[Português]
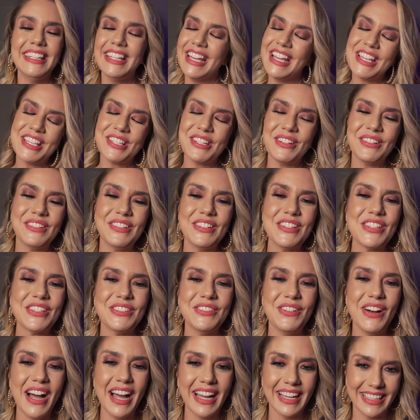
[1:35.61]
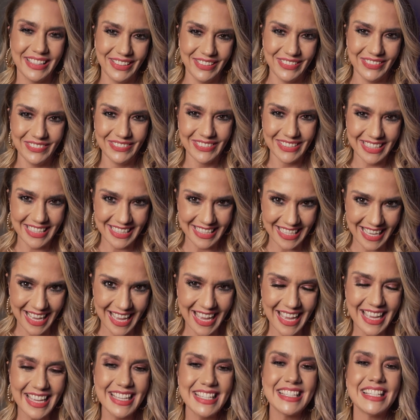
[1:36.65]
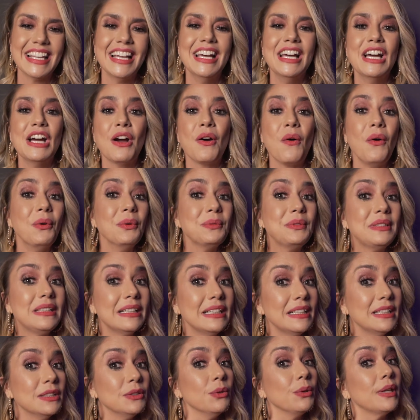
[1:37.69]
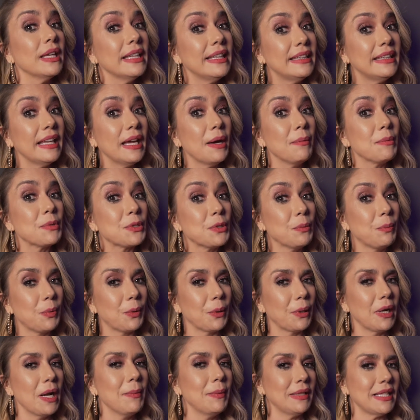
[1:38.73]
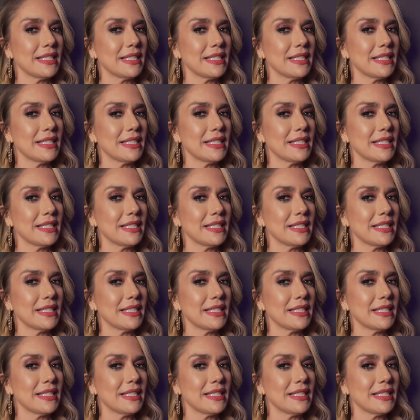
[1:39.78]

Deixa eu continuar aqui com vocês contando o que temos no programa